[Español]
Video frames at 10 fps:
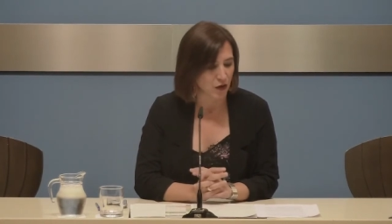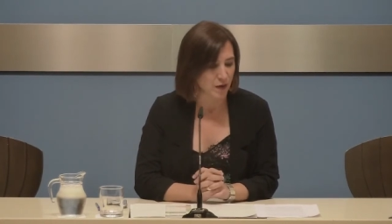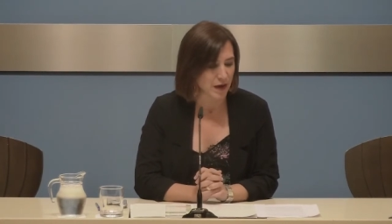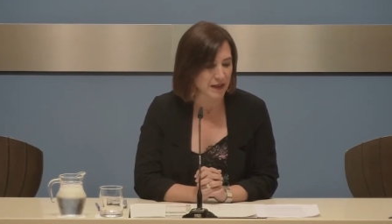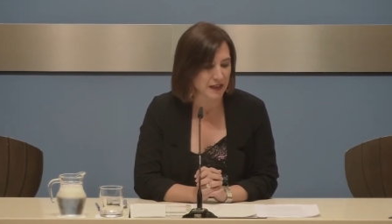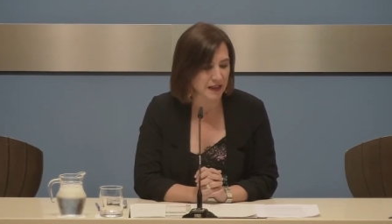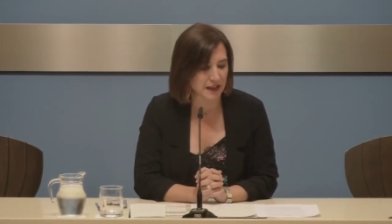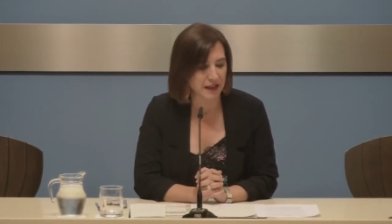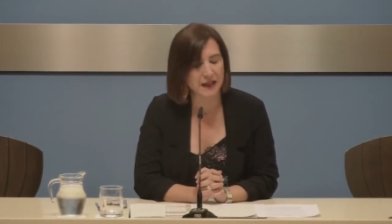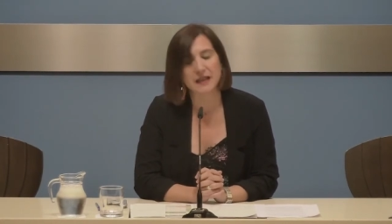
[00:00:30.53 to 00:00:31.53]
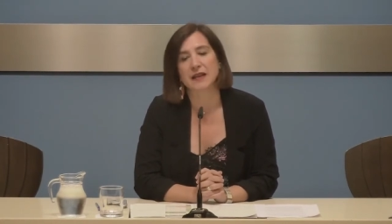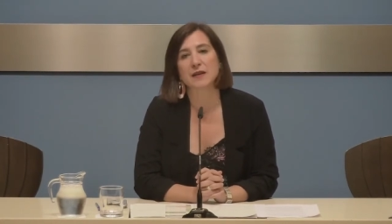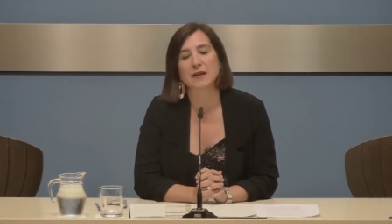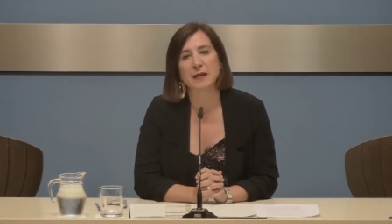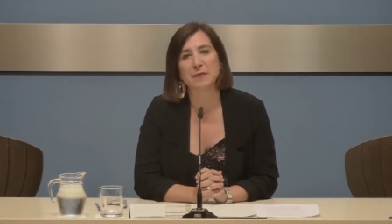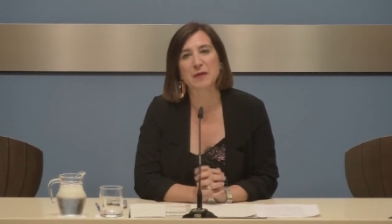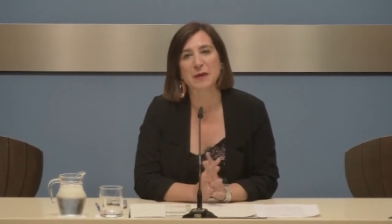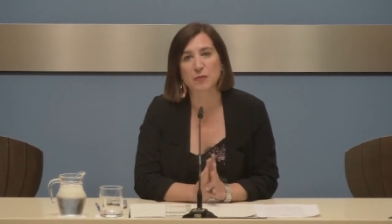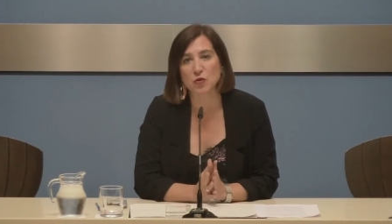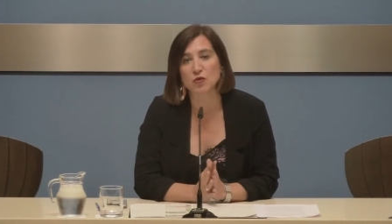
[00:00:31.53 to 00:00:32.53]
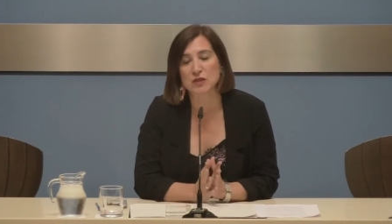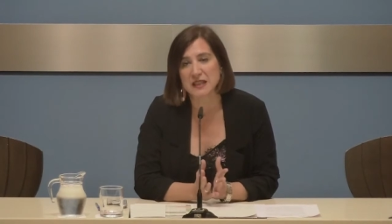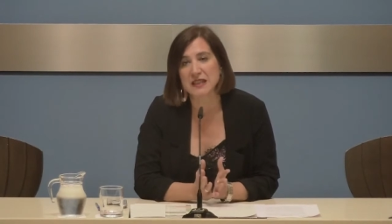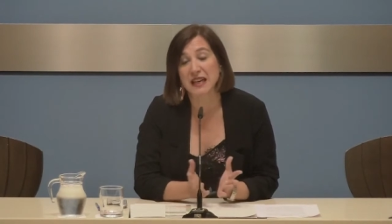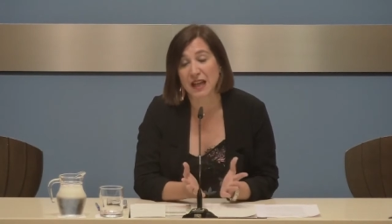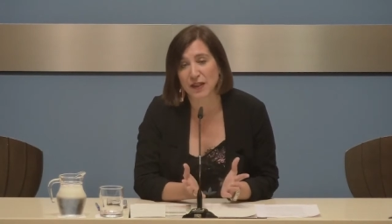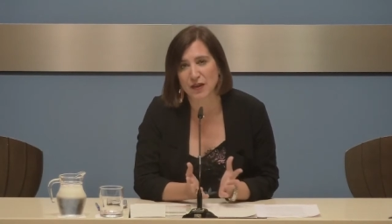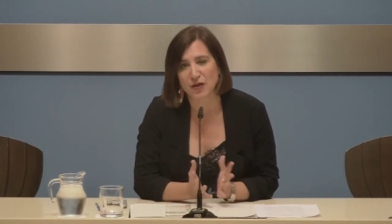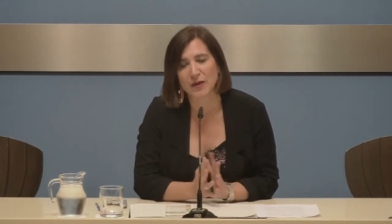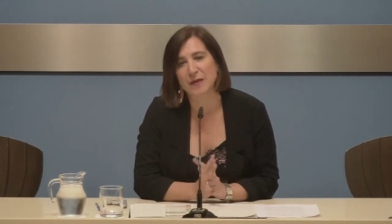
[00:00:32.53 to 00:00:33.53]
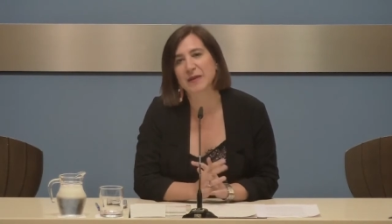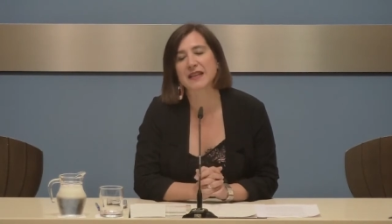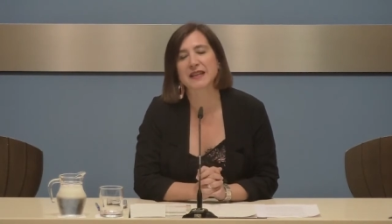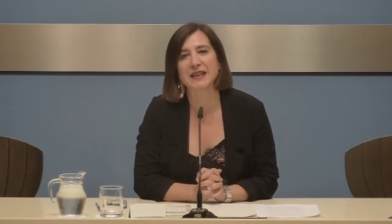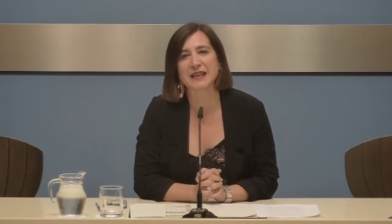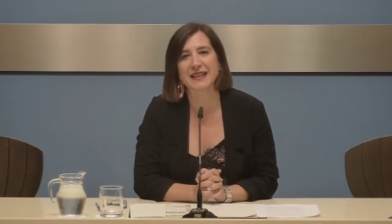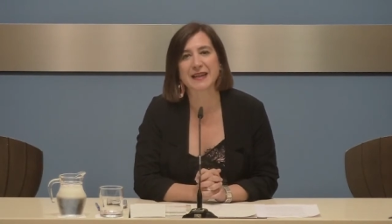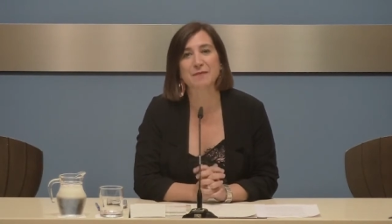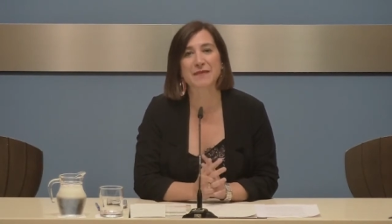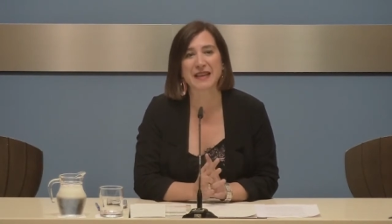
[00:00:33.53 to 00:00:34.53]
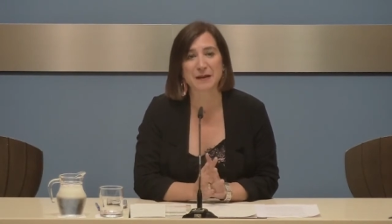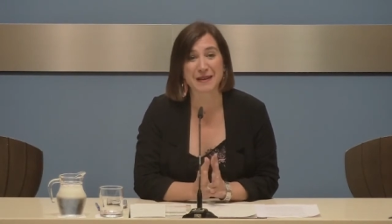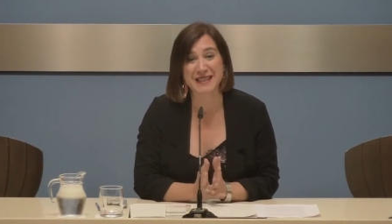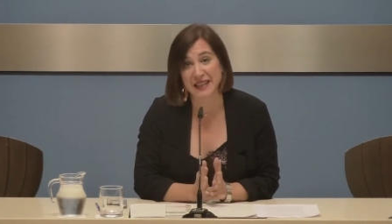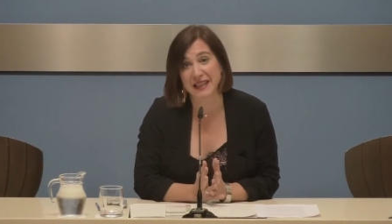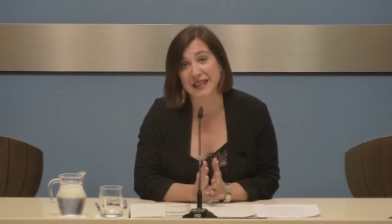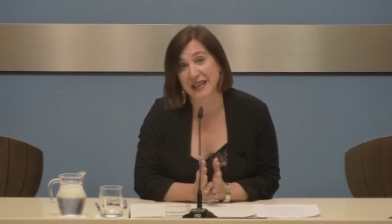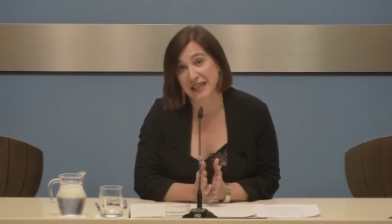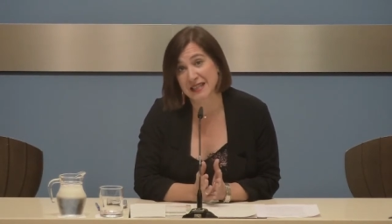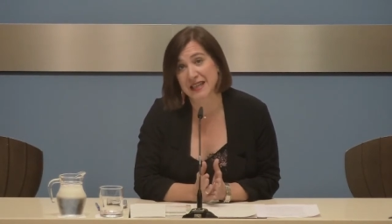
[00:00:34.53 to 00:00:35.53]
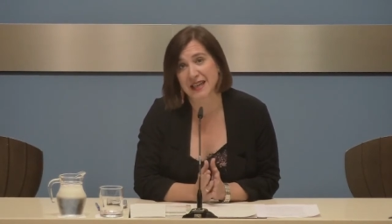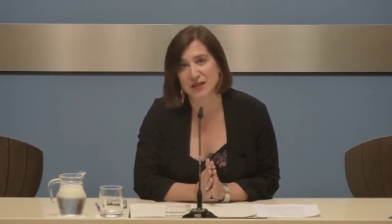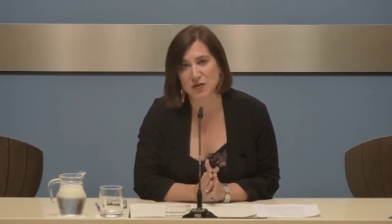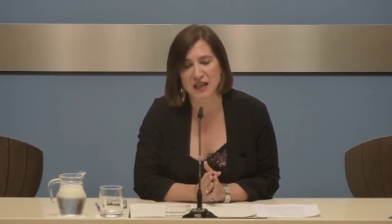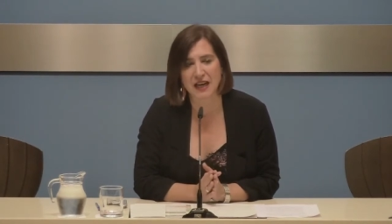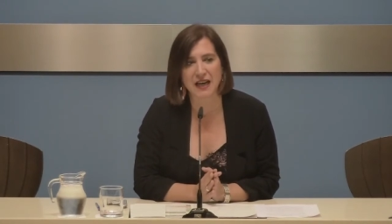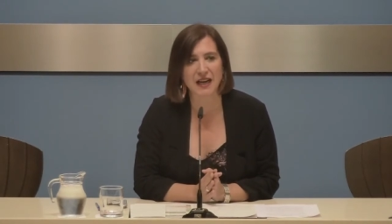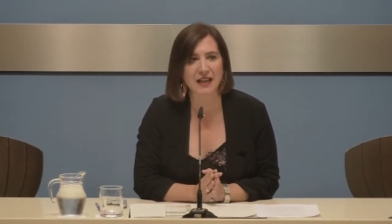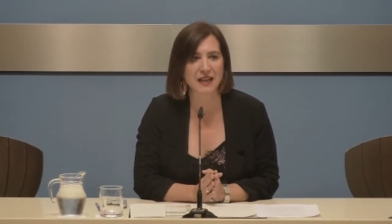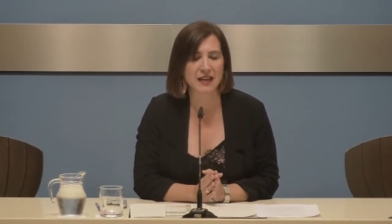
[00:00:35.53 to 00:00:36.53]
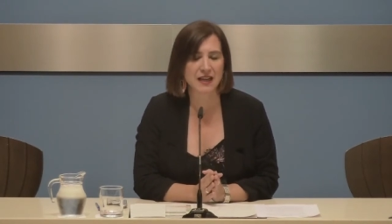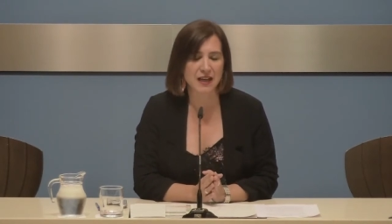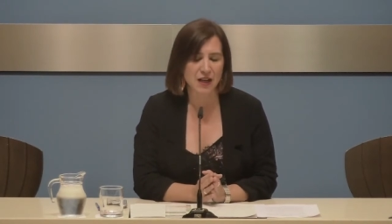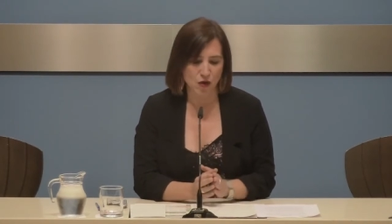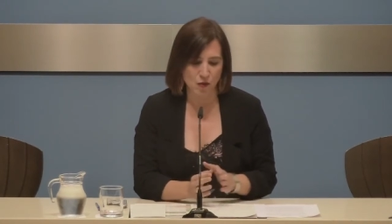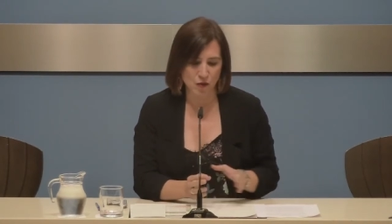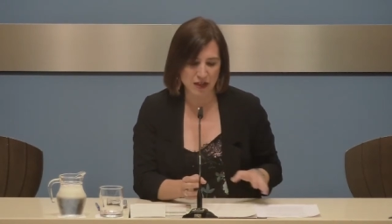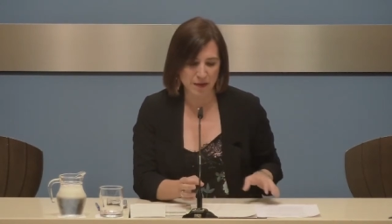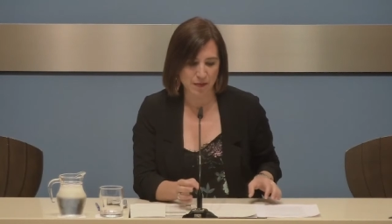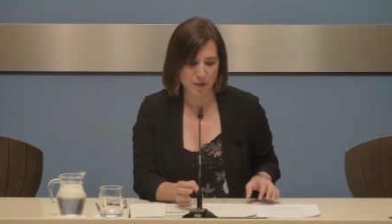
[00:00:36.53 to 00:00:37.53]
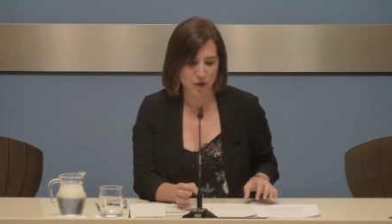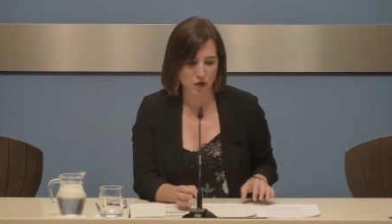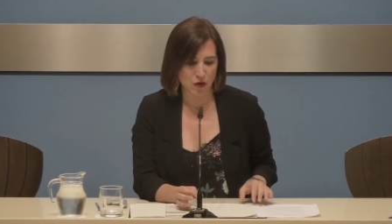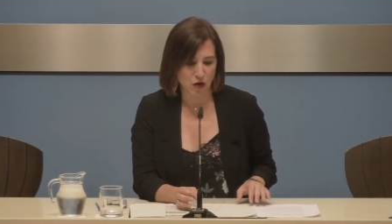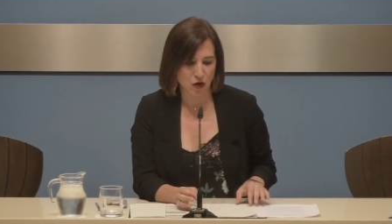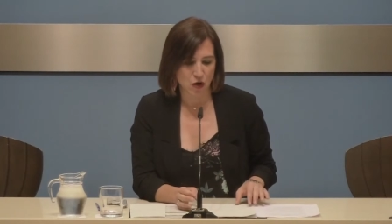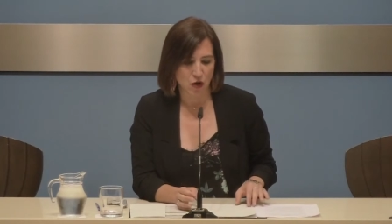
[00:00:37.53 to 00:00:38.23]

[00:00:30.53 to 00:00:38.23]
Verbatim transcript: Obviamente, eh, el primer punto es designación, obviamente, del presidente, que en este caso es el alcalde, como saben, por,